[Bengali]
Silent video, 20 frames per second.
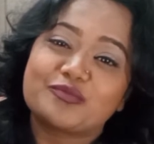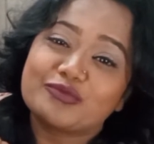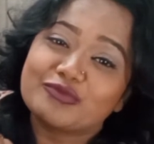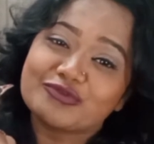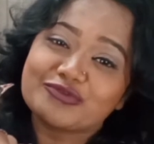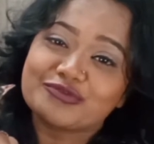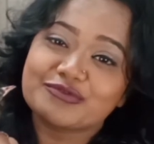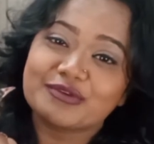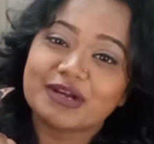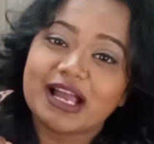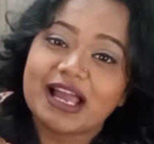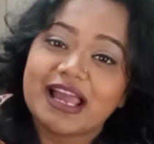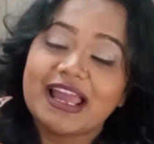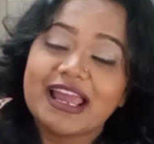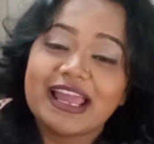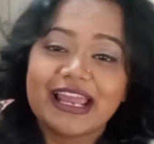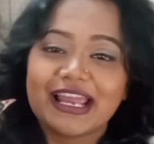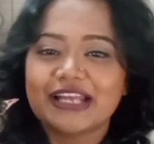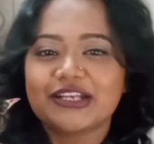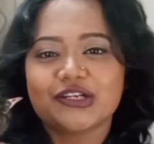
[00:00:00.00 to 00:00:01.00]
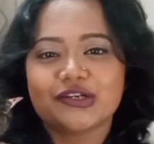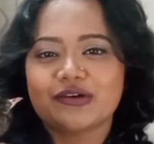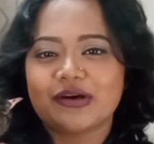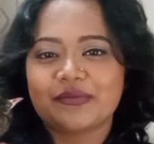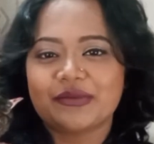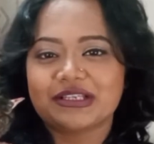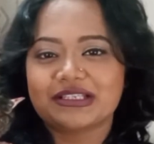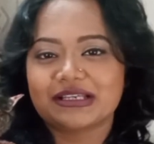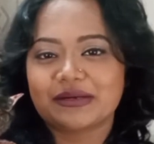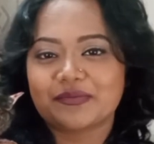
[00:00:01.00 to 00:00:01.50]
পুষুক এটাও
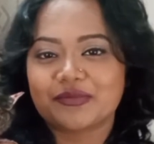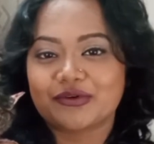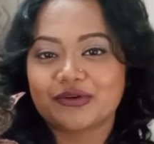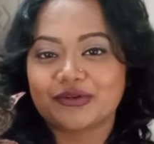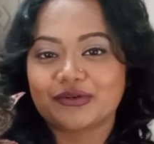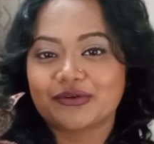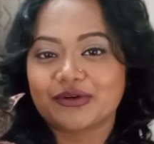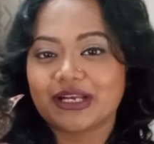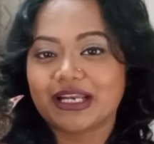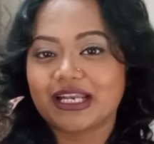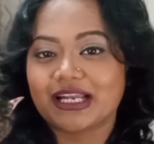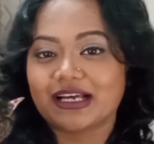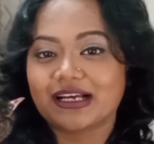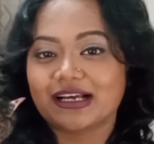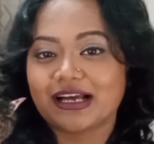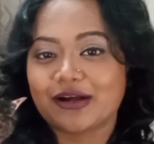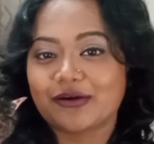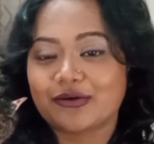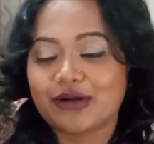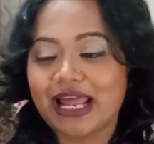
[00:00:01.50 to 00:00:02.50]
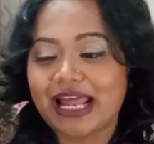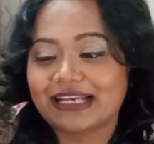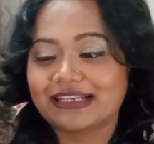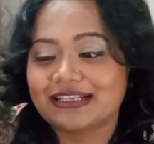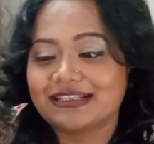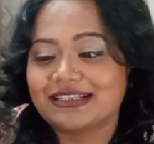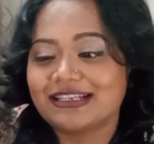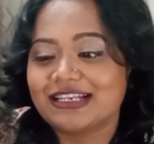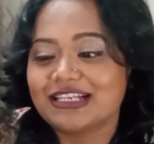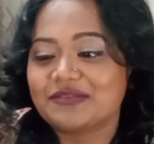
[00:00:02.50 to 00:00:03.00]
আমি সাপোর্ট করি না কারণ একটা
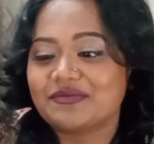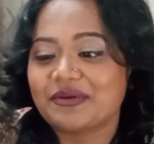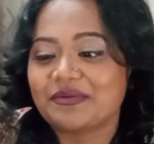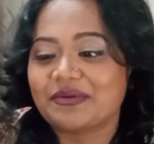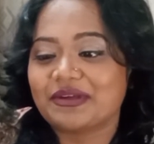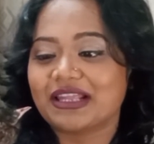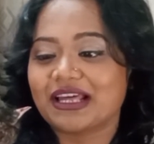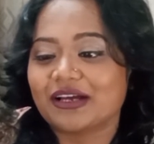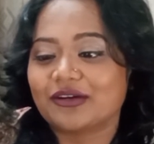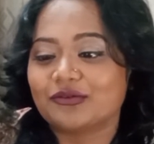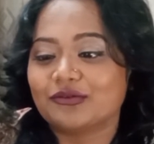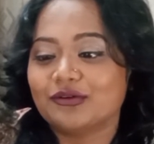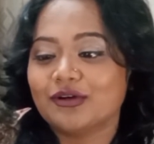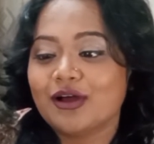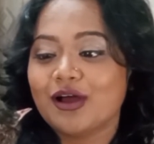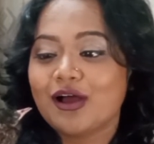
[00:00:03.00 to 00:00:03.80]
জিনিস ভেবে দেখো